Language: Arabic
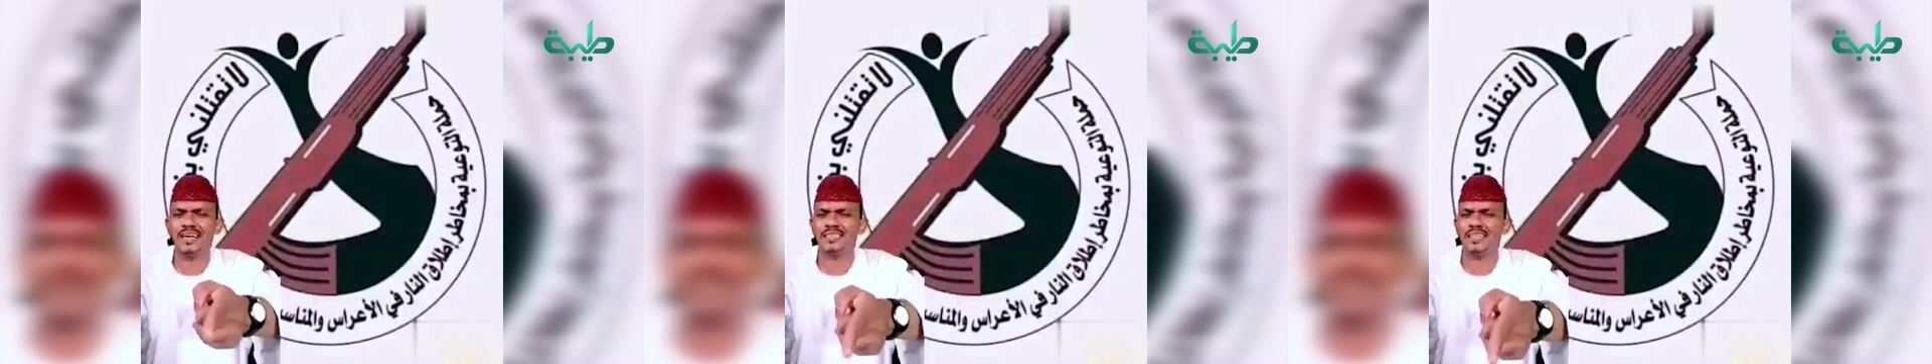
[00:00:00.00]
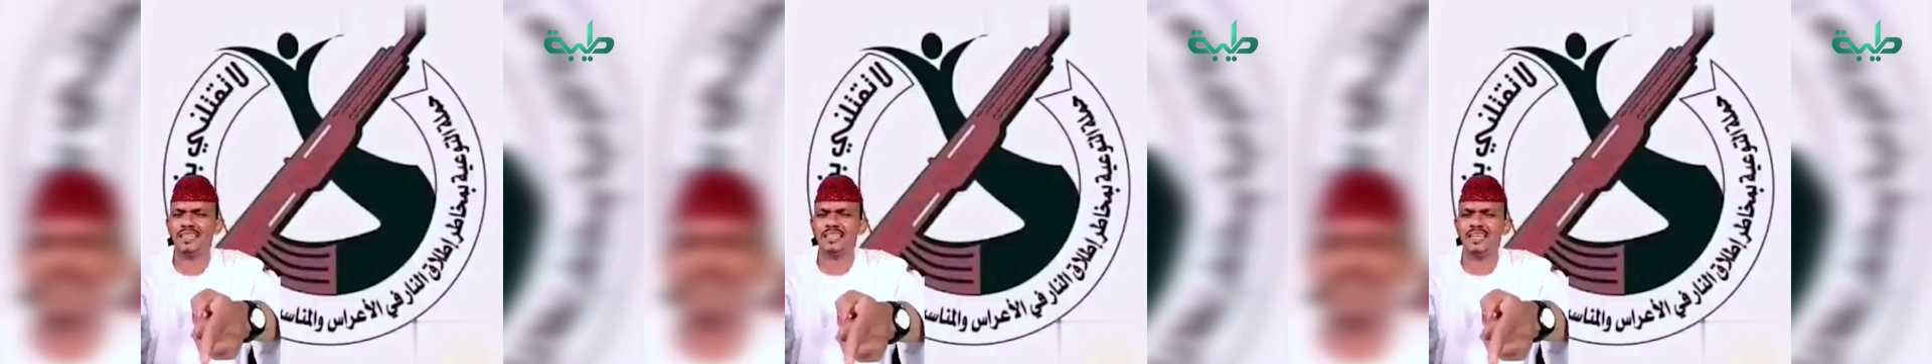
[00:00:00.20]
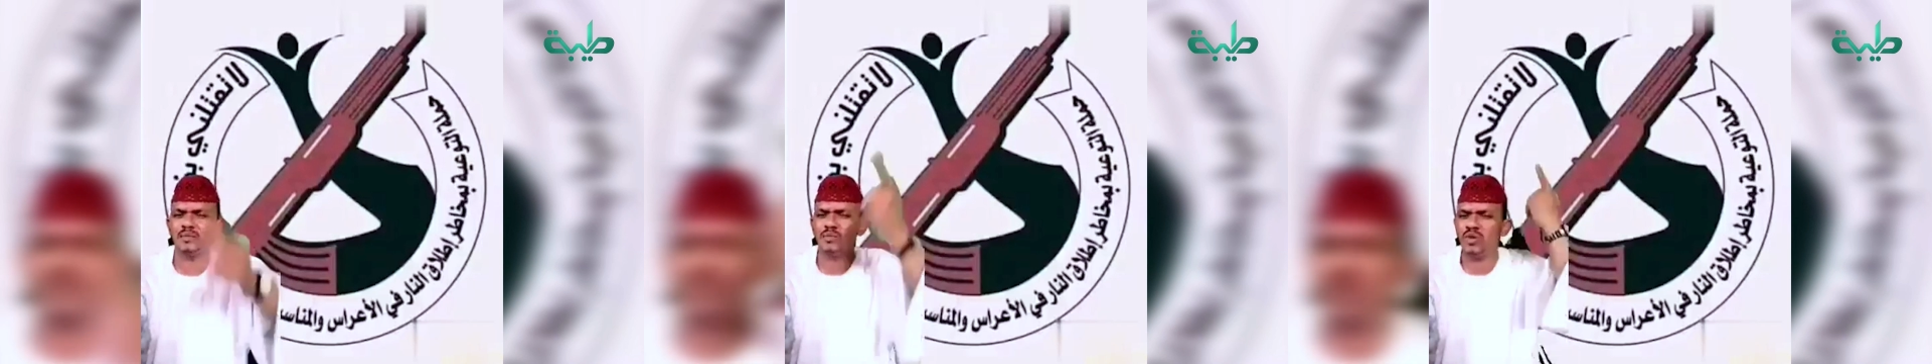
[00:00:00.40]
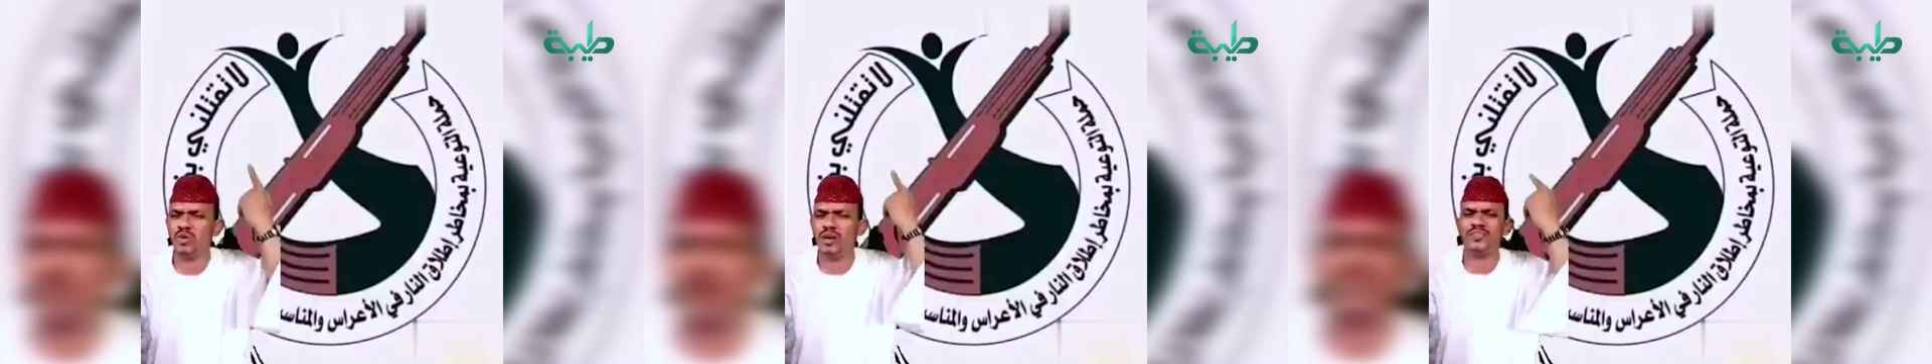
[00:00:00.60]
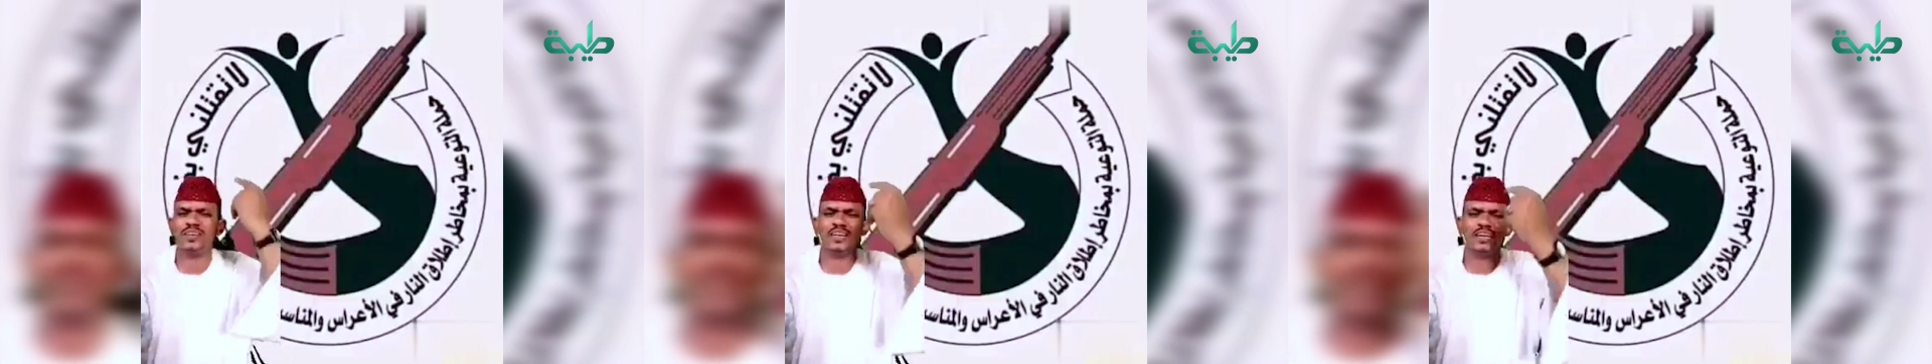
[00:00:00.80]
الحصل
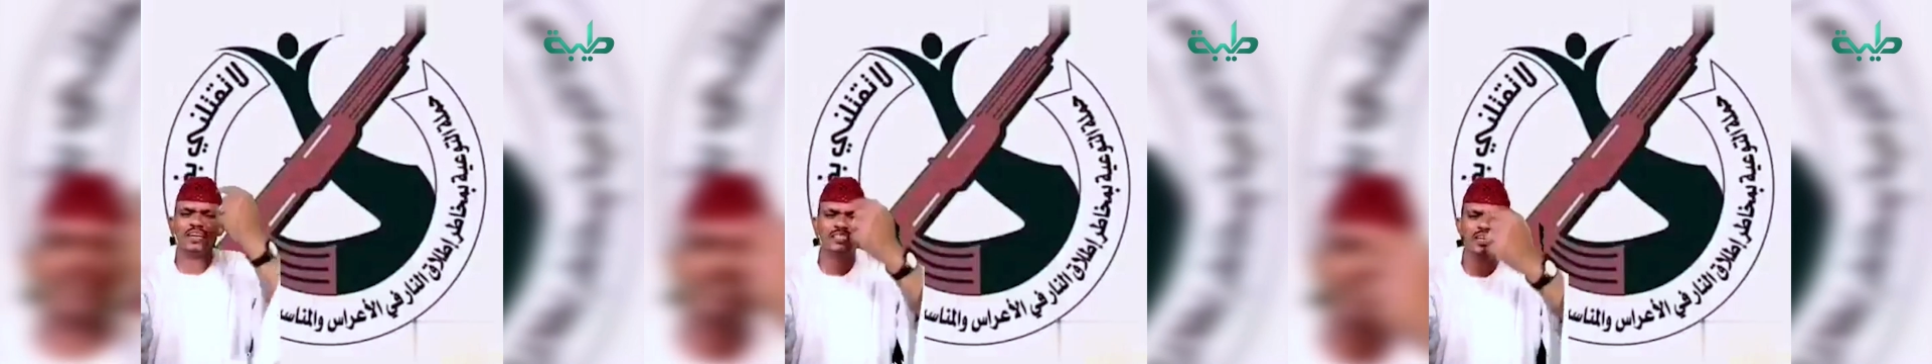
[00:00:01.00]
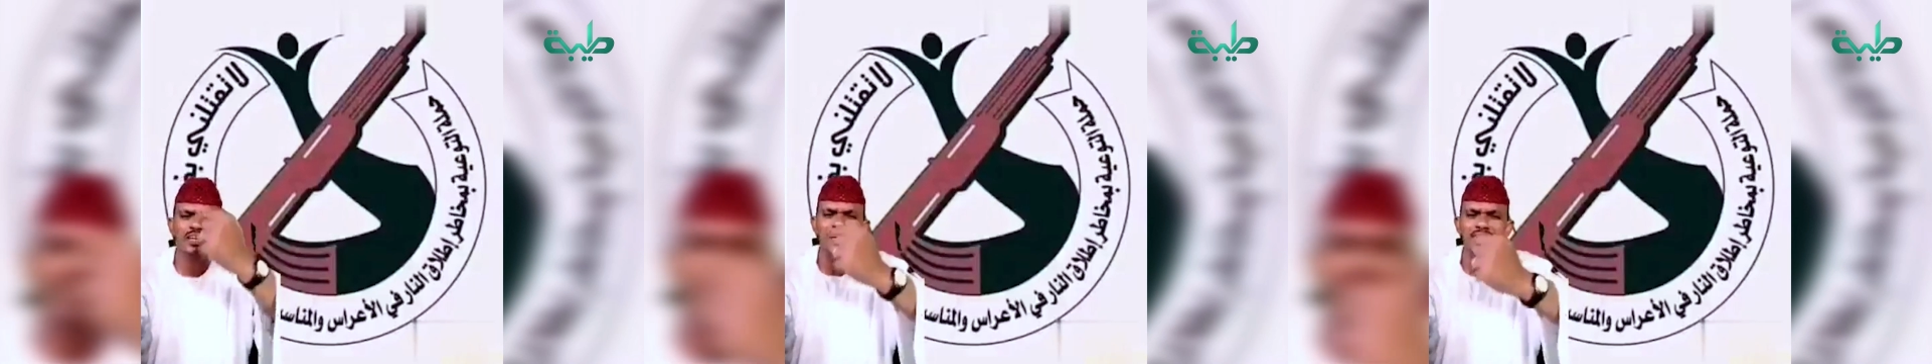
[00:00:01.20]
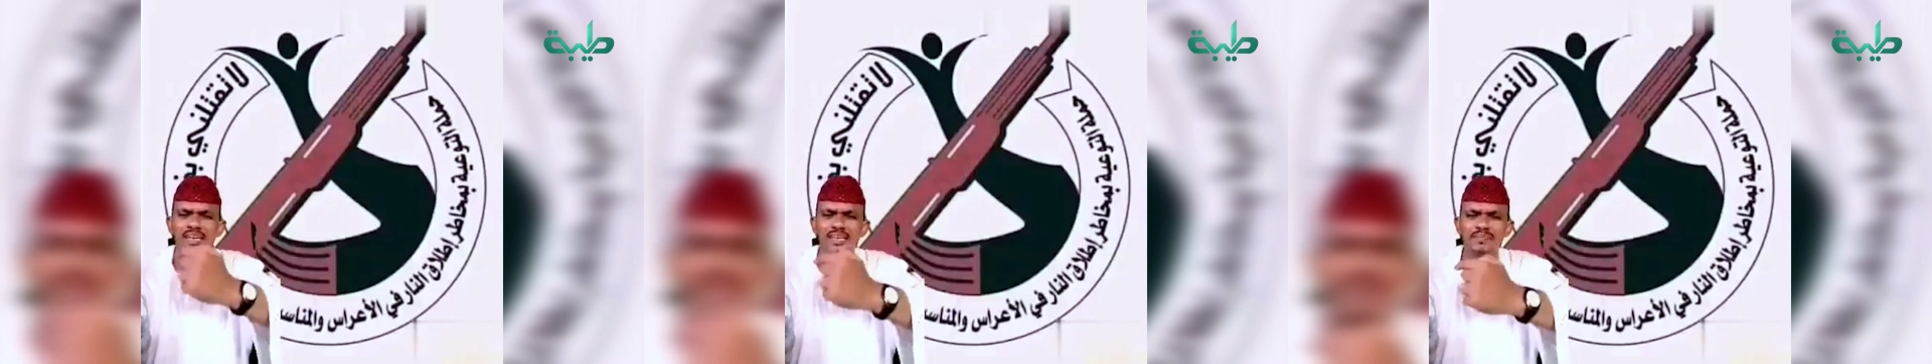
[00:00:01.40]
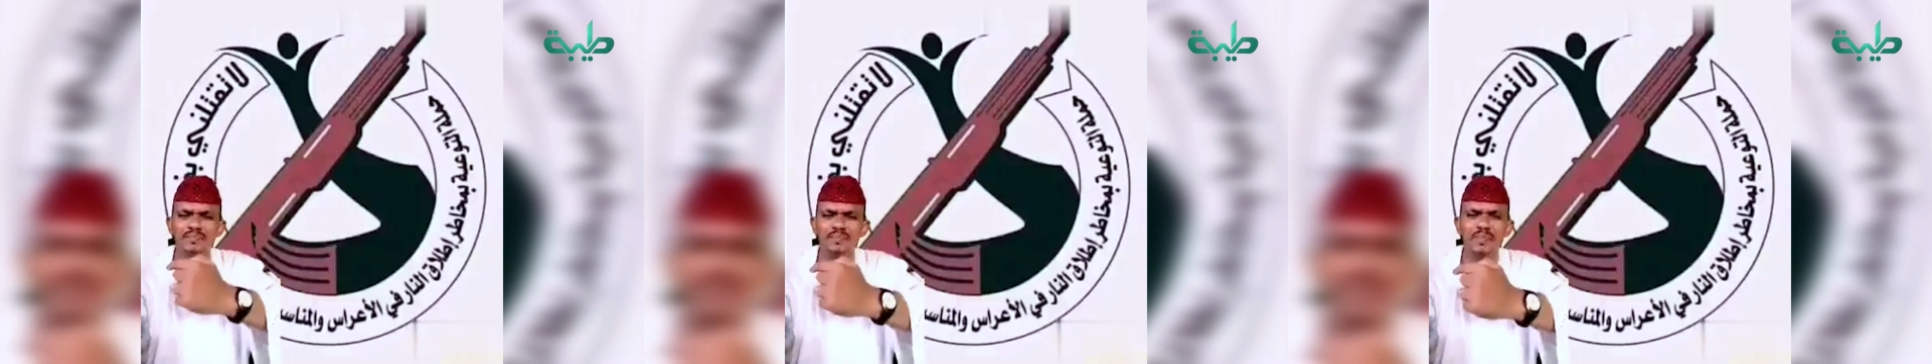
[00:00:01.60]
ترموها بالاقدار